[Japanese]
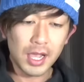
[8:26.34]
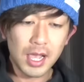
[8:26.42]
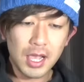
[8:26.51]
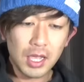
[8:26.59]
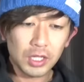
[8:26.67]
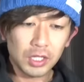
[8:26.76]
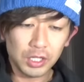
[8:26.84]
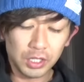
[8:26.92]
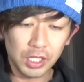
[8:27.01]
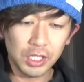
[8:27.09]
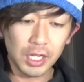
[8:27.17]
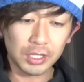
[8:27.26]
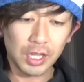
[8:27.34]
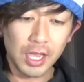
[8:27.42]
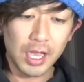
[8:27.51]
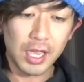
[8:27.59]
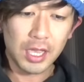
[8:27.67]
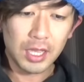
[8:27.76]
ら銀になって
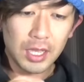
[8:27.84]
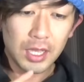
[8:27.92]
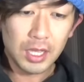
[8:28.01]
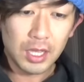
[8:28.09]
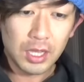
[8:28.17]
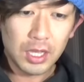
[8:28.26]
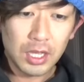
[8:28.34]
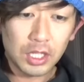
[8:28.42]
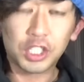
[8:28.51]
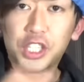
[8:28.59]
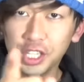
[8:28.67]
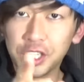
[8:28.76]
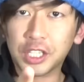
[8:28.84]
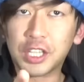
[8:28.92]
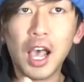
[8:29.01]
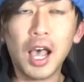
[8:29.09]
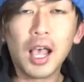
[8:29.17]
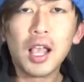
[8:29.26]
金になっ
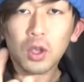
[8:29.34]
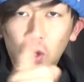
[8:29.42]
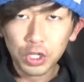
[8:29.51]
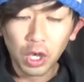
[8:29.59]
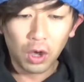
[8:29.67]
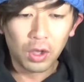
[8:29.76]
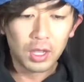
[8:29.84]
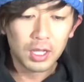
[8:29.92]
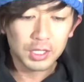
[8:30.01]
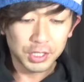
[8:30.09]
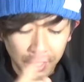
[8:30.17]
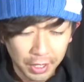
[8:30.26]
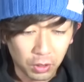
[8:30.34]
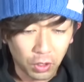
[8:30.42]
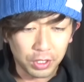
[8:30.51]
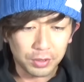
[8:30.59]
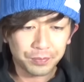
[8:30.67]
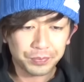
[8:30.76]
た。来いよセヘル来い